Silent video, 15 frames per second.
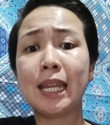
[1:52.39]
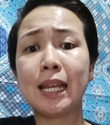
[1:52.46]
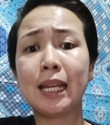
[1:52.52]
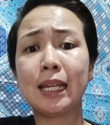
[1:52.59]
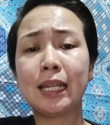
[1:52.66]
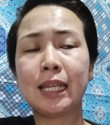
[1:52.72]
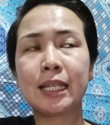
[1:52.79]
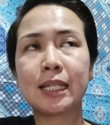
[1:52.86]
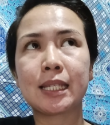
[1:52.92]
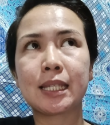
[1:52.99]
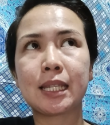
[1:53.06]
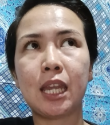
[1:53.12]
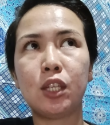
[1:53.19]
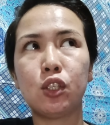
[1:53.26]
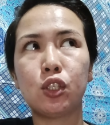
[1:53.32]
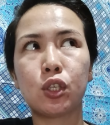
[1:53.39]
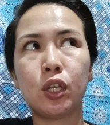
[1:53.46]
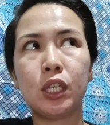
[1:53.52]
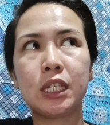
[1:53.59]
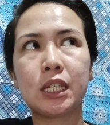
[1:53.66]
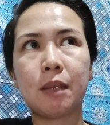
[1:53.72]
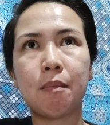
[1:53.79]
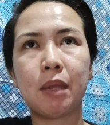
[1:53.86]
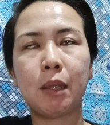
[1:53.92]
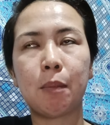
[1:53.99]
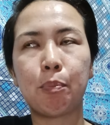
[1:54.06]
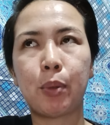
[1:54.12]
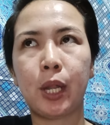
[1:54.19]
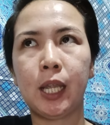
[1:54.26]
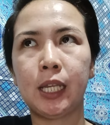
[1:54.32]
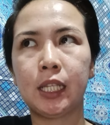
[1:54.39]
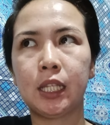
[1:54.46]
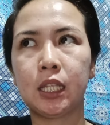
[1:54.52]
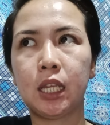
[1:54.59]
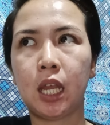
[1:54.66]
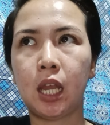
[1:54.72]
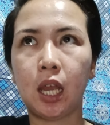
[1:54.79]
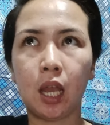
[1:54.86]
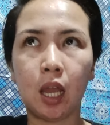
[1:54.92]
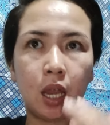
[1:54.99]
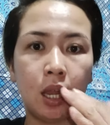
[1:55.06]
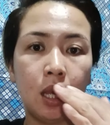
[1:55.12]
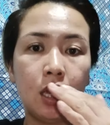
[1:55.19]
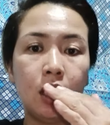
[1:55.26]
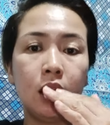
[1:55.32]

ng extension sa may part ng